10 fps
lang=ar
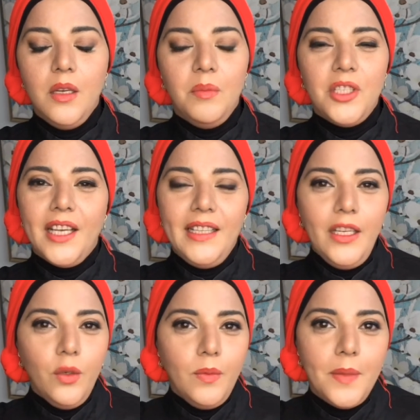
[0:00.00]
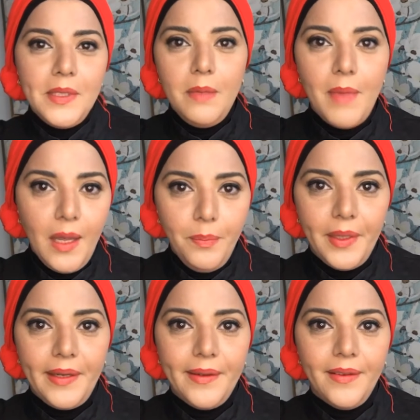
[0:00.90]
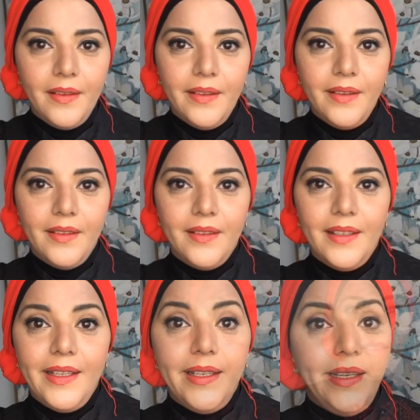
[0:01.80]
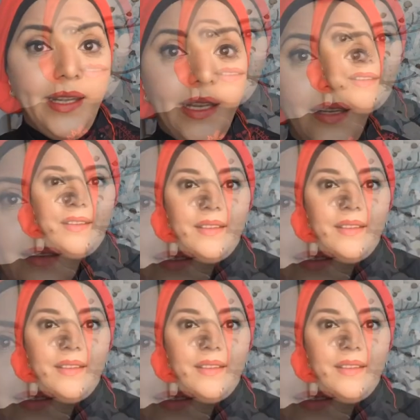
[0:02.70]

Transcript: مش هتلاقيهم لابسين مهبل ليه